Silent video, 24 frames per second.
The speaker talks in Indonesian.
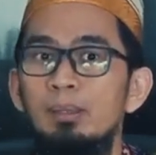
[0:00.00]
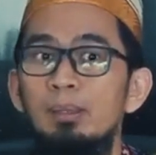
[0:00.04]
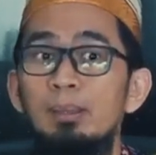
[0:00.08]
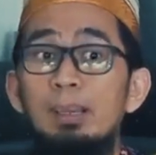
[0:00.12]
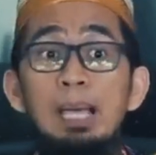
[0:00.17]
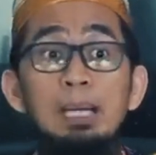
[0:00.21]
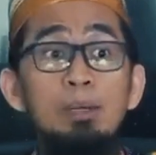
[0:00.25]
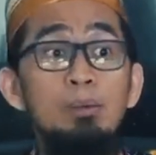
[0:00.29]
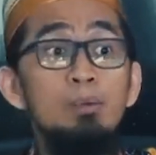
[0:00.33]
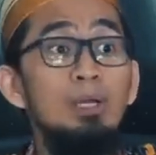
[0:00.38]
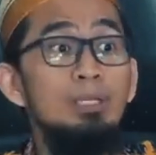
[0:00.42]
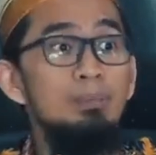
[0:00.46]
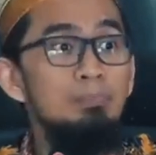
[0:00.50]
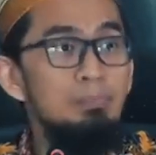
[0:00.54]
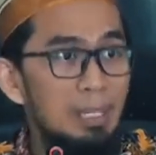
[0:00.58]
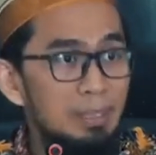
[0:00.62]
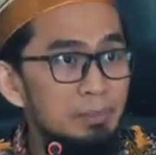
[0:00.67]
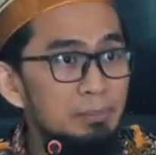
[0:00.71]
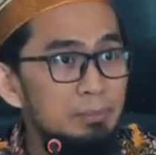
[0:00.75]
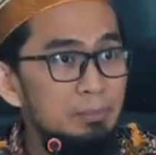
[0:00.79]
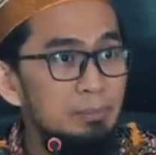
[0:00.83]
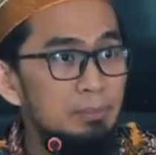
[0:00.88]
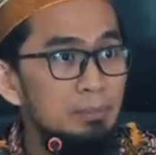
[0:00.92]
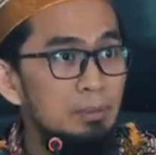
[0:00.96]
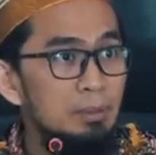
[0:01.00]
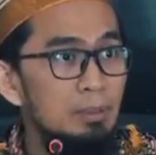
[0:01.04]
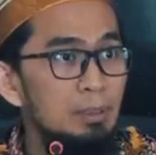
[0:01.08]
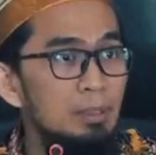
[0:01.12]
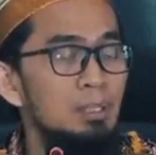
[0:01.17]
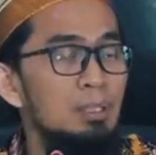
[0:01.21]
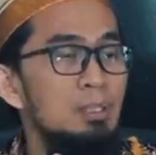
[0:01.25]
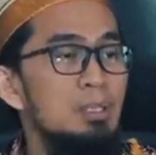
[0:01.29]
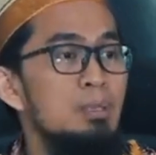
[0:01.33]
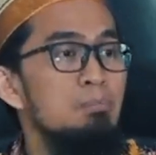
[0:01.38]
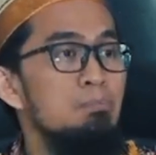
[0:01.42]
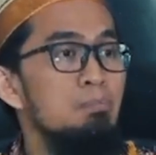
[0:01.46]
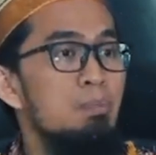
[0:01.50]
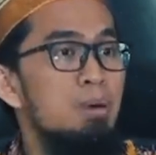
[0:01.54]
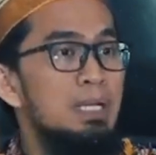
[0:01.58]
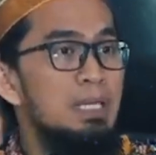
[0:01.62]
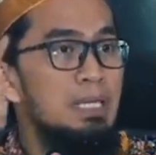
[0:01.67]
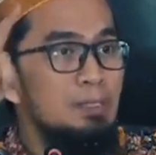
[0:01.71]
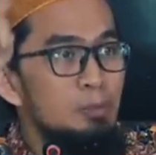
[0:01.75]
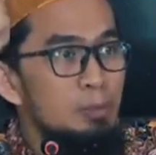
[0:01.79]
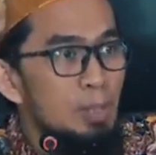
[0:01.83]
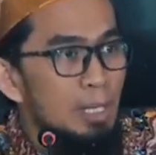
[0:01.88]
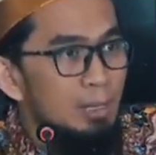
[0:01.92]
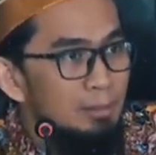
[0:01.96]
Lakukan banget.
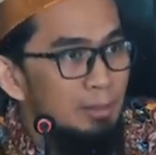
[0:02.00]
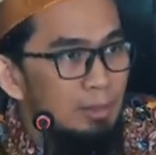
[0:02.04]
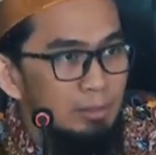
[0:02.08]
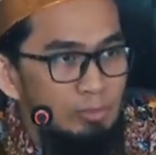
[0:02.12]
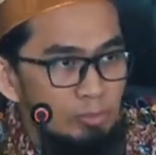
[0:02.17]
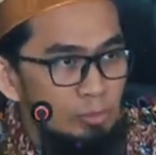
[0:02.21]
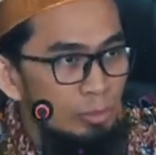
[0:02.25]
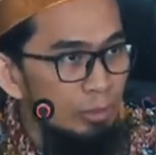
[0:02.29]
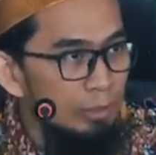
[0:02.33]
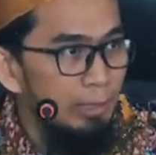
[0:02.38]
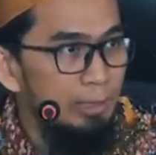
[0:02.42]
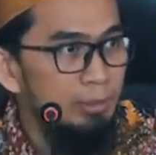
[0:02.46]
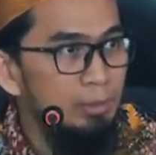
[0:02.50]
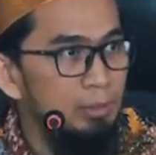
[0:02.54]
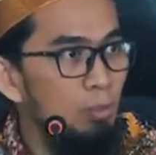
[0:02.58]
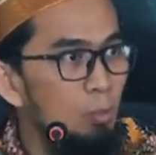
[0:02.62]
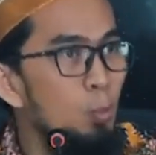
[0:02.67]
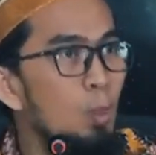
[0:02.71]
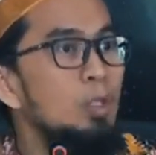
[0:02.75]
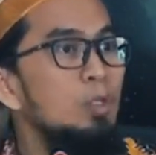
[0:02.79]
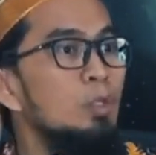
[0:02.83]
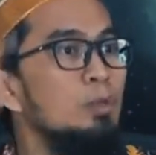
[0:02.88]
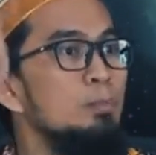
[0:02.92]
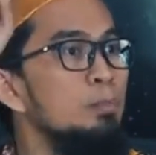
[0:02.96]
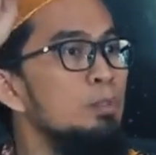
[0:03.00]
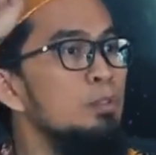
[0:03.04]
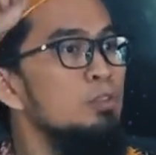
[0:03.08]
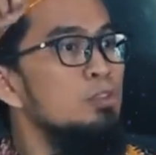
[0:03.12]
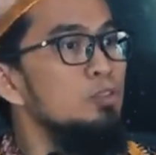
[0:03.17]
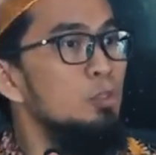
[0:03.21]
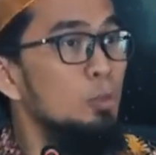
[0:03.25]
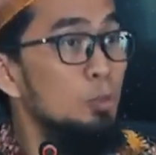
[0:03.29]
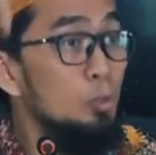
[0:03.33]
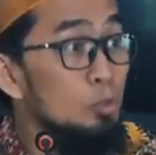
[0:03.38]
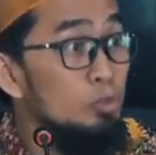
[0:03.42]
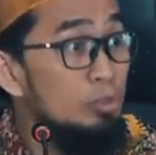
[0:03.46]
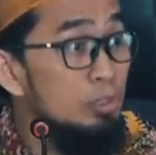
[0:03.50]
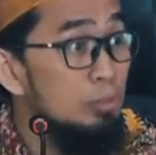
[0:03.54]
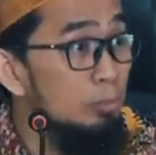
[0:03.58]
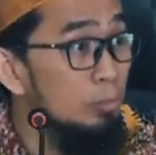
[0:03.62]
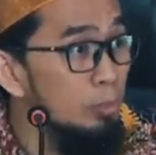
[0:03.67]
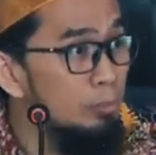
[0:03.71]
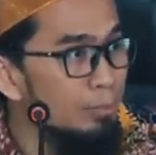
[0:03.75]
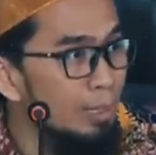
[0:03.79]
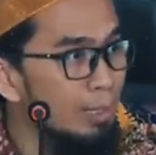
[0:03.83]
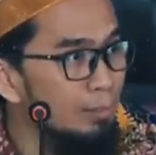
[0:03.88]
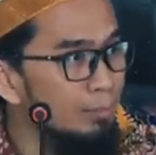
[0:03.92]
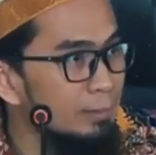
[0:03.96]
Begitu Anda sholat, walaupun solusi
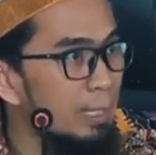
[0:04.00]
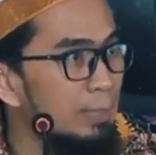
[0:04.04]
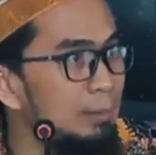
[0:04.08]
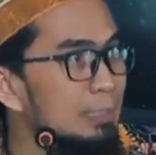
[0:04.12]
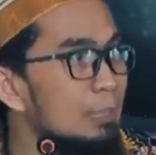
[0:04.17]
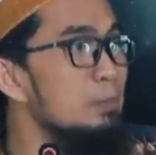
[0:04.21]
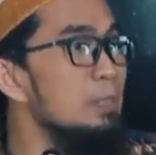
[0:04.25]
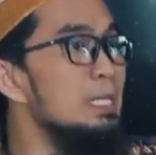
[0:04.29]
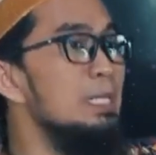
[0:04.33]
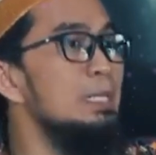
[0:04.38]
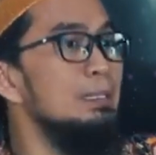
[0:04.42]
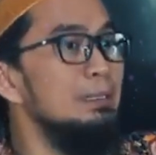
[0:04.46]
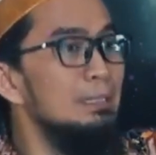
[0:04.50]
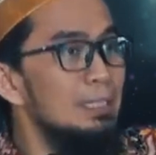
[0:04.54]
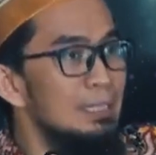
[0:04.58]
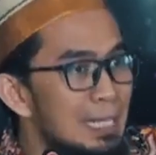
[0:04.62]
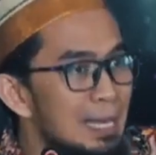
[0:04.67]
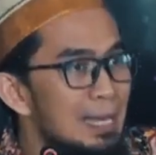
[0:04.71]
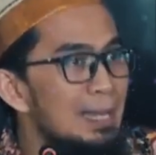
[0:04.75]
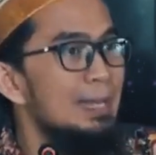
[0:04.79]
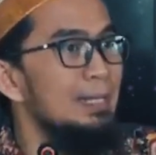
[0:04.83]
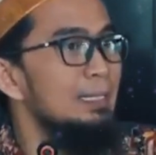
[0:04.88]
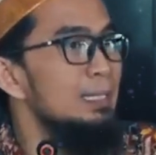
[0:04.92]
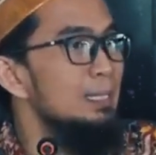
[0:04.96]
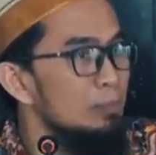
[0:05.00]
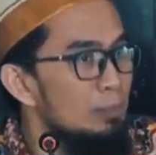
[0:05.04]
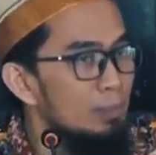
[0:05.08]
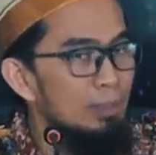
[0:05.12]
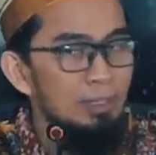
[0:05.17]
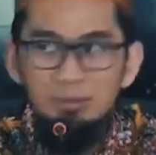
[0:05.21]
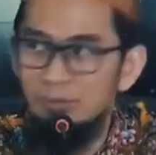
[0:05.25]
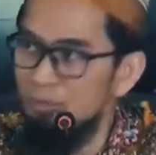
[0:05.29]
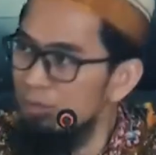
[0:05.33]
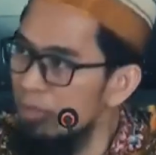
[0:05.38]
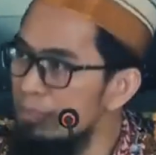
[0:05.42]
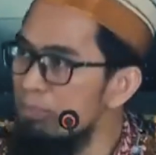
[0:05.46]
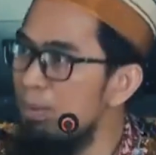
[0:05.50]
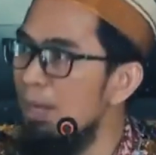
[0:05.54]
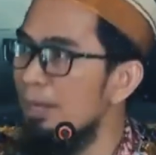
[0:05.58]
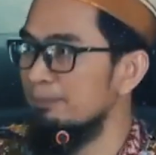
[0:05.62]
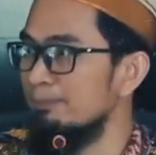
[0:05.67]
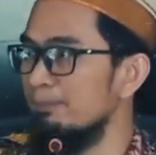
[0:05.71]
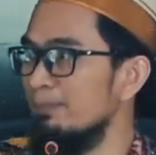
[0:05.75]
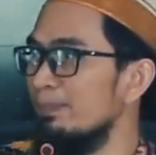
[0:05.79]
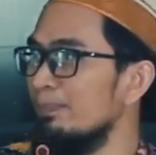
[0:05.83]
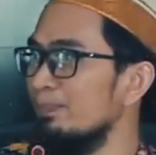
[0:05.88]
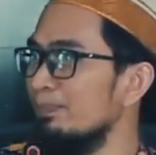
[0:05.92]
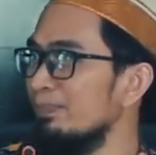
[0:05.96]
belum datang, tapi ketenangan itu akan tiba.
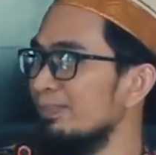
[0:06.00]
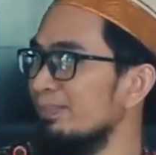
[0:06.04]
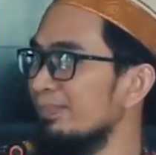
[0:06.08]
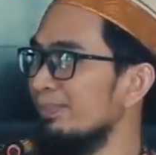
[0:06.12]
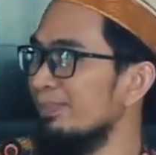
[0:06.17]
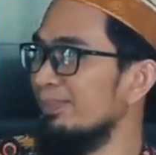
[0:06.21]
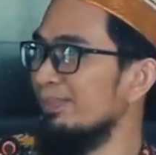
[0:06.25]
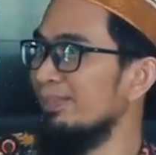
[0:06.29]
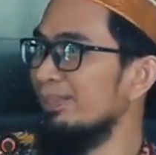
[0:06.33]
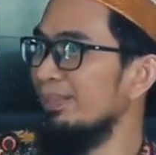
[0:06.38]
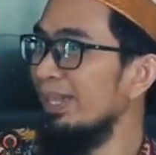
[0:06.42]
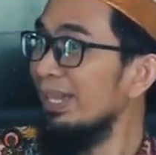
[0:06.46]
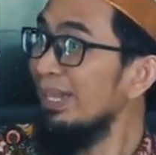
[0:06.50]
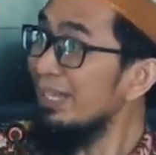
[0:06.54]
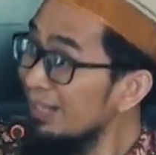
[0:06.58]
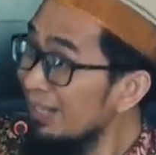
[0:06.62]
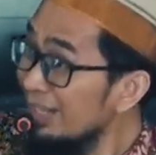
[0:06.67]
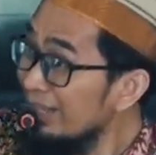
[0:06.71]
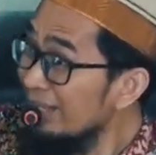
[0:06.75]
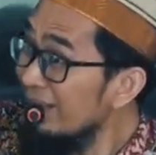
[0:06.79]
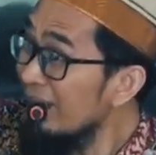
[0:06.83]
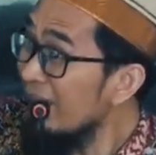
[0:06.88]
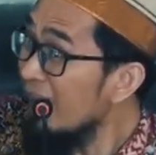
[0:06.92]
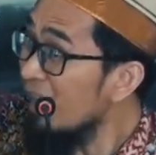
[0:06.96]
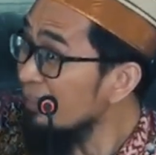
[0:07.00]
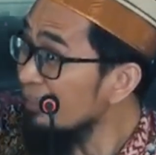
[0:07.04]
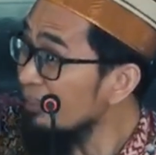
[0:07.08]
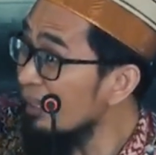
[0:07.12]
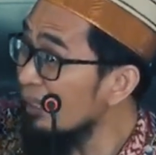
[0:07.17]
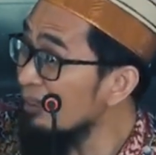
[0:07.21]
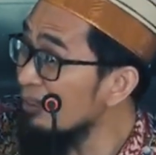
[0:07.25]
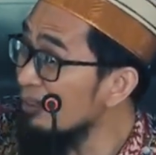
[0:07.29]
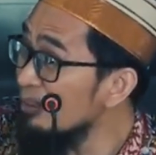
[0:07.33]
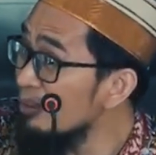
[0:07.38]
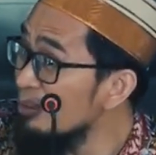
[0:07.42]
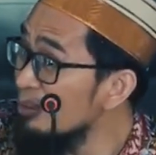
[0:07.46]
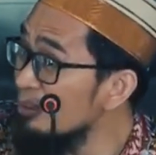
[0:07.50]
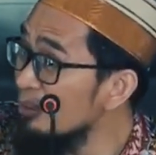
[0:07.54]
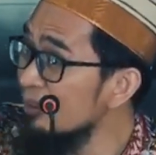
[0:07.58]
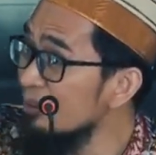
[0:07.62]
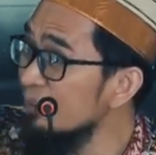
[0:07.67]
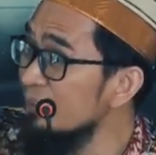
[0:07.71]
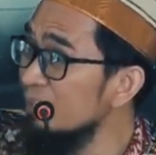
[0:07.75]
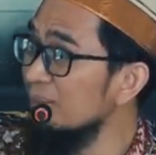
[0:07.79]
Enak saat sujud.